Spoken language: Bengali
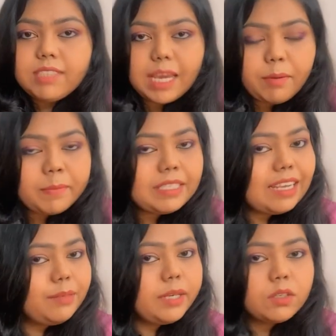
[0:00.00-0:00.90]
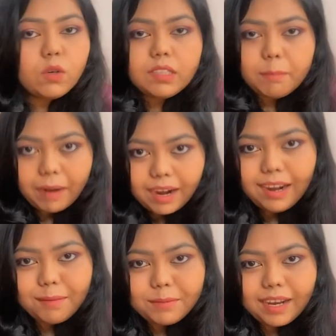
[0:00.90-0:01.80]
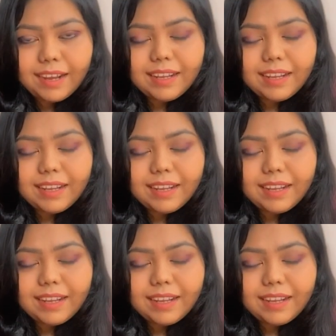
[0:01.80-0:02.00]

সেইভাবে সেলিব্রেট করতে পারলাম না